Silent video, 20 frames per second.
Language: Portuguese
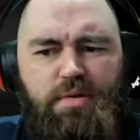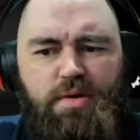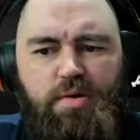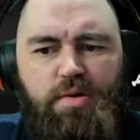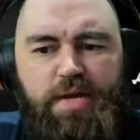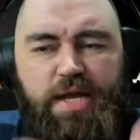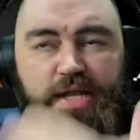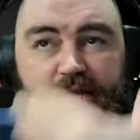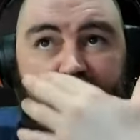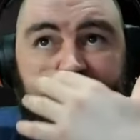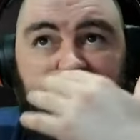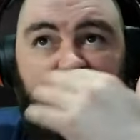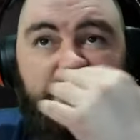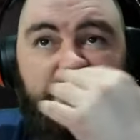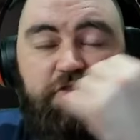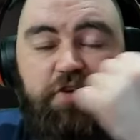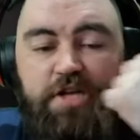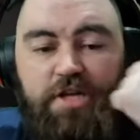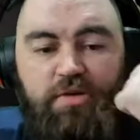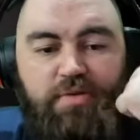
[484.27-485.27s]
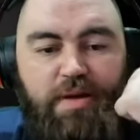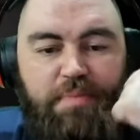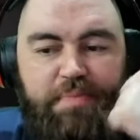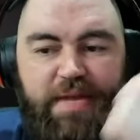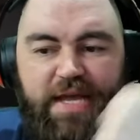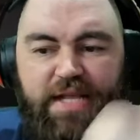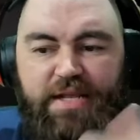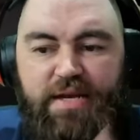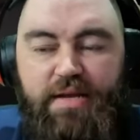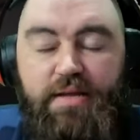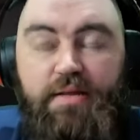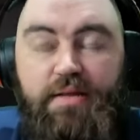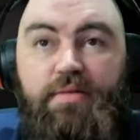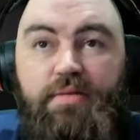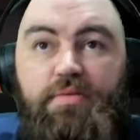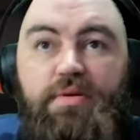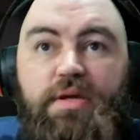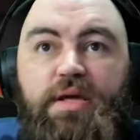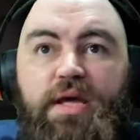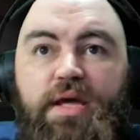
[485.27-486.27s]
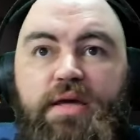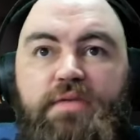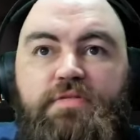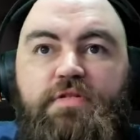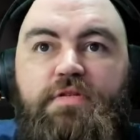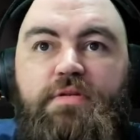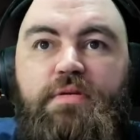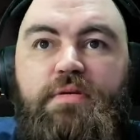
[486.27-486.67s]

Quem tava tá telefonando com a pedra? O que, que é isso?